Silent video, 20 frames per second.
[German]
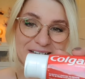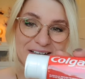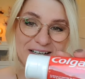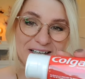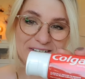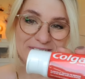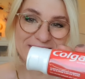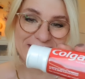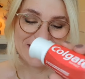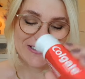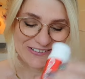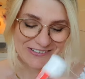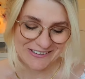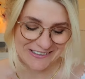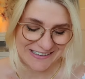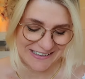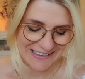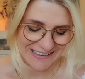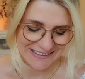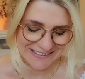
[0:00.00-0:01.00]
Einmal
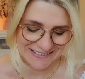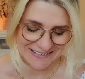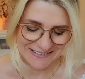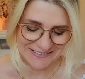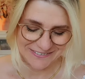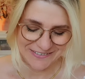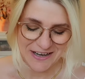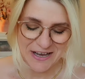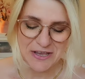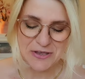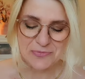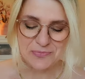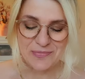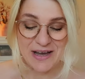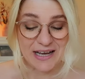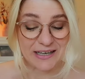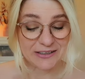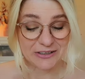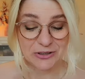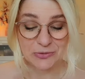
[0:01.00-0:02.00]
Kolgate, War im
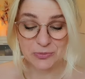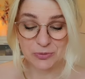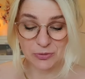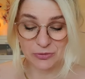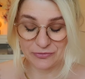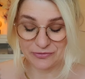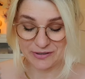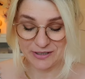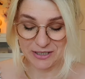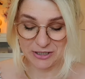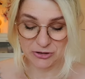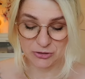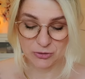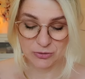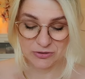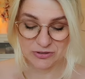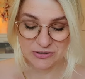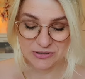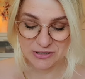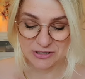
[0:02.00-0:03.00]
Angebot, war echt
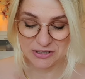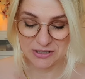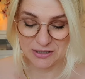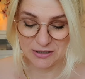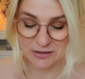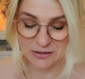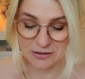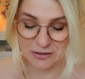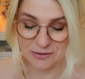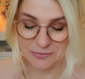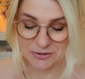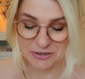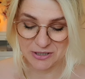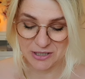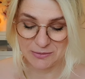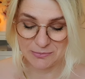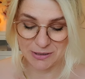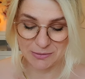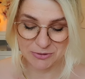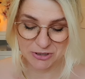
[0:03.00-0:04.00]
günstig. Dann habe
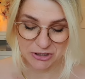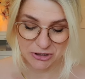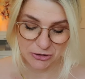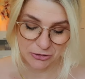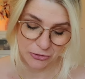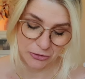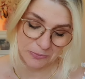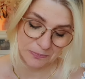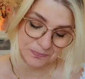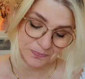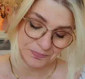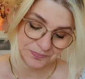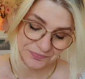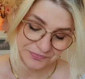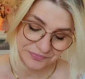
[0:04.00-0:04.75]
ich einmal mitgenommen.